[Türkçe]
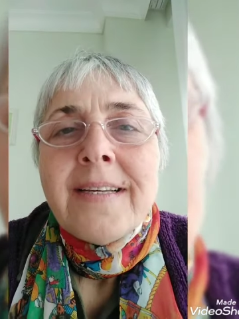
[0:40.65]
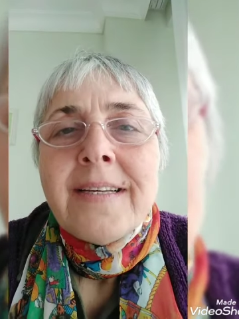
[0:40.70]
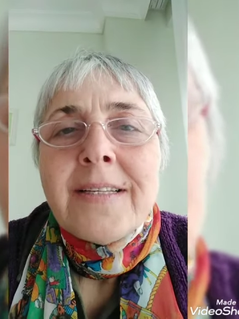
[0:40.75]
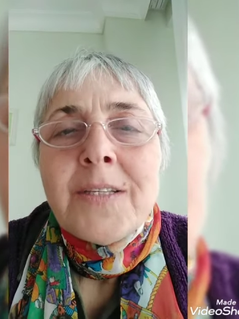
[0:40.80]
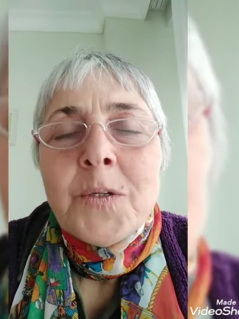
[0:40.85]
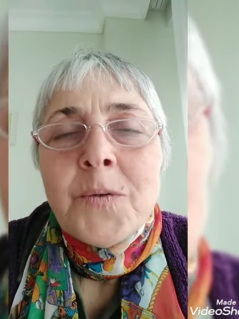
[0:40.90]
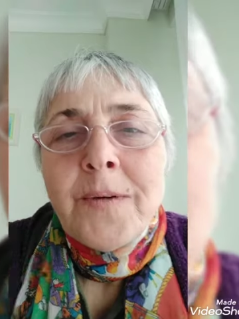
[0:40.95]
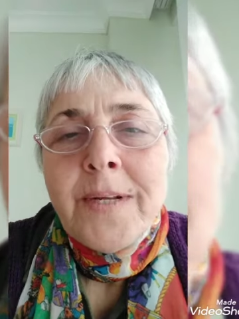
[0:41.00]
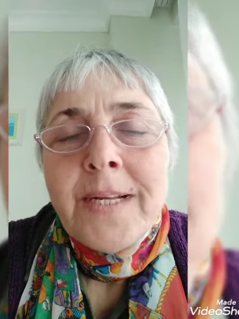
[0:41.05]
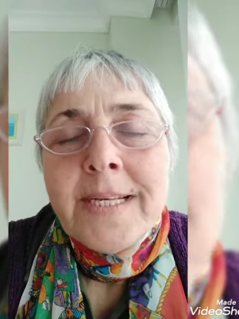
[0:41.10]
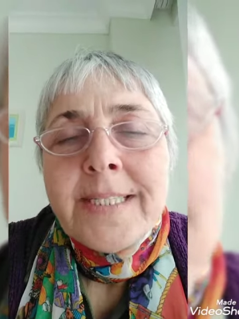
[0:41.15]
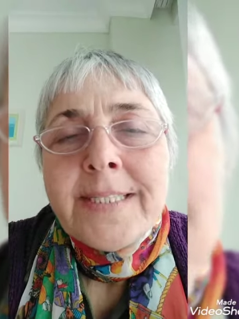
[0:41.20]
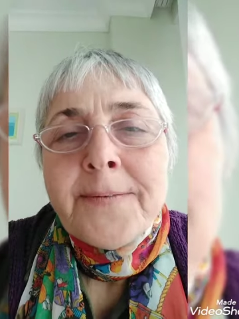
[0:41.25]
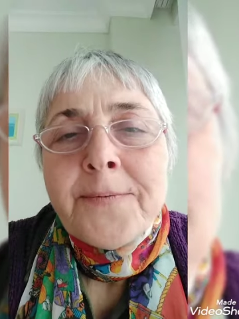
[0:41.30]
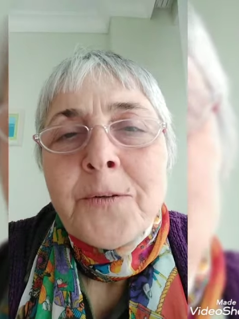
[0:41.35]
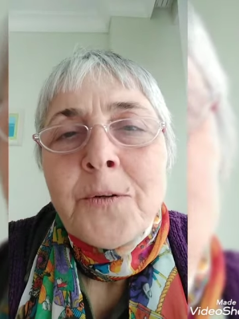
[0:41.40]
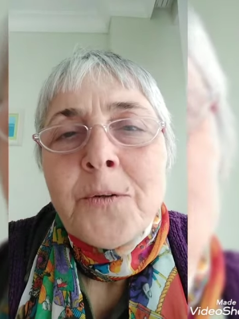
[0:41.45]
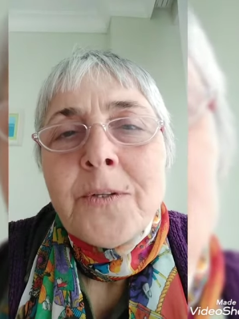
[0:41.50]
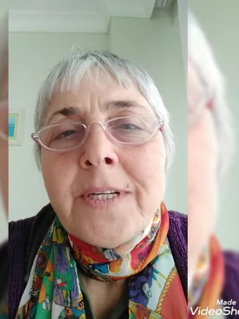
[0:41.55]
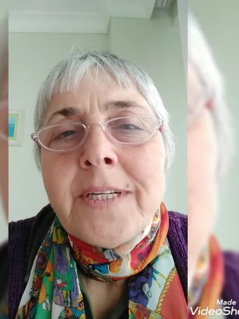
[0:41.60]
e, tuvalet
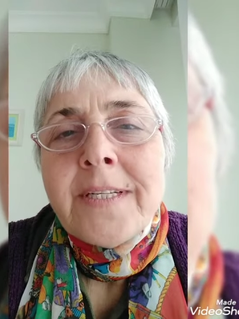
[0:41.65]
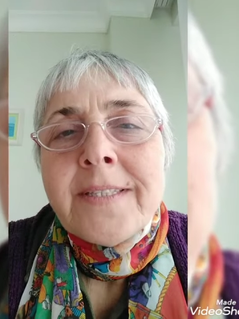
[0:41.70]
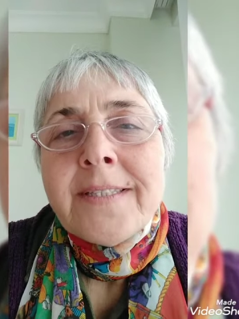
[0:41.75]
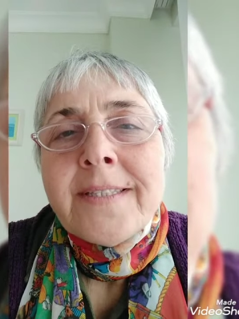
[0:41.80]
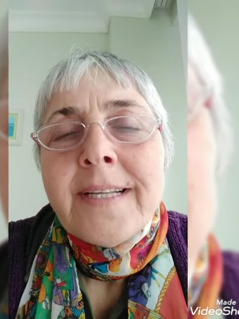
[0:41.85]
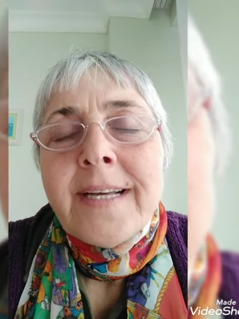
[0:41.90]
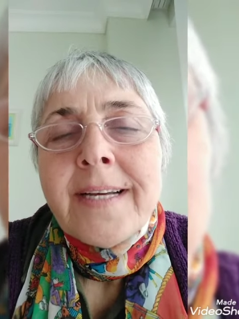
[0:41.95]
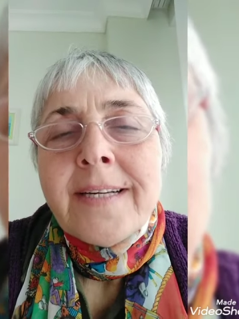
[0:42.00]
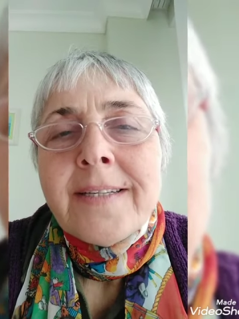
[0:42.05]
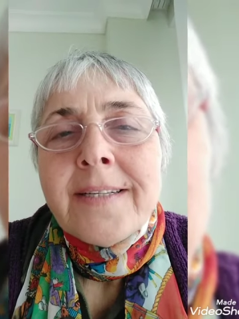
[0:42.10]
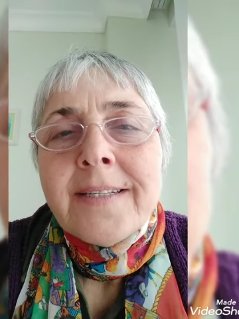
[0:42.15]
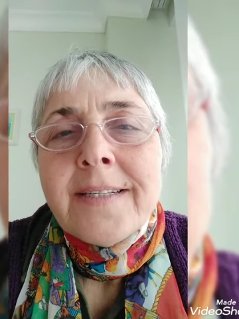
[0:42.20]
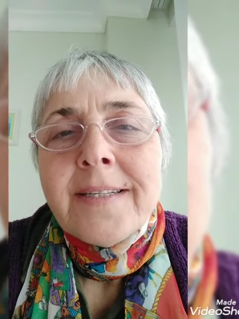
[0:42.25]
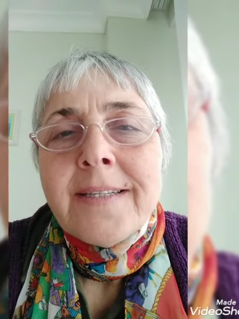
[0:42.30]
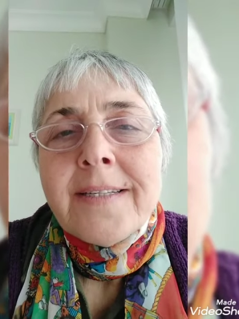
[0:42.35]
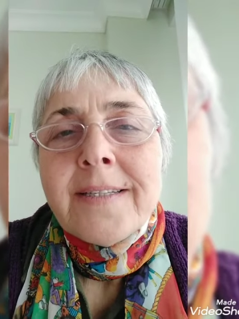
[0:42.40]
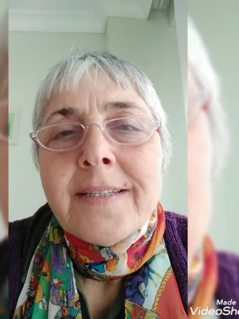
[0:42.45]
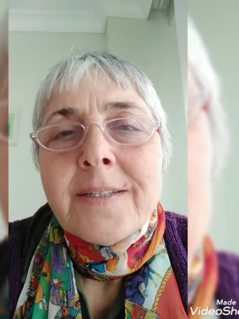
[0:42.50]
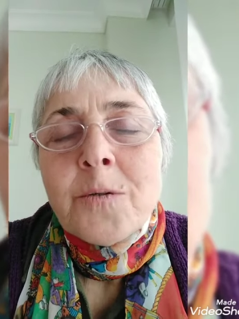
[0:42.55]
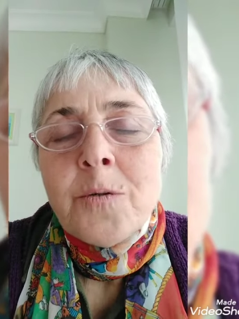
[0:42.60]
sifonlarında
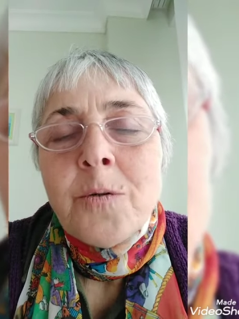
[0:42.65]
e,